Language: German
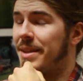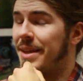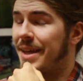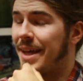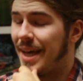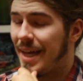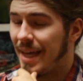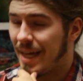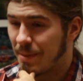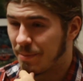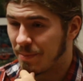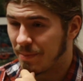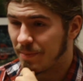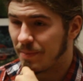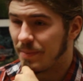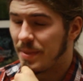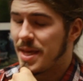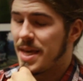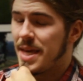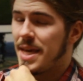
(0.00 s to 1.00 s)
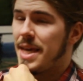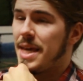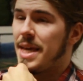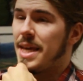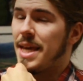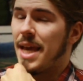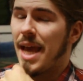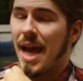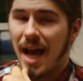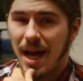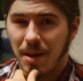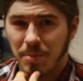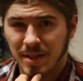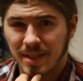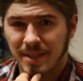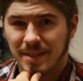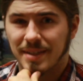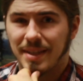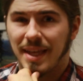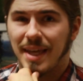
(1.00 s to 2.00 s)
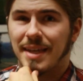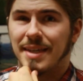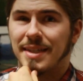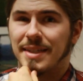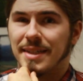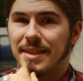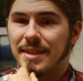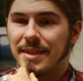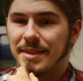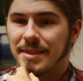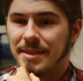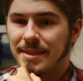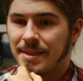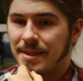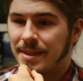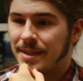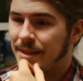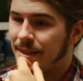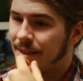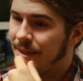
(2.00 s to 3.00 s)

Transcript: betreiben, aber ich denke,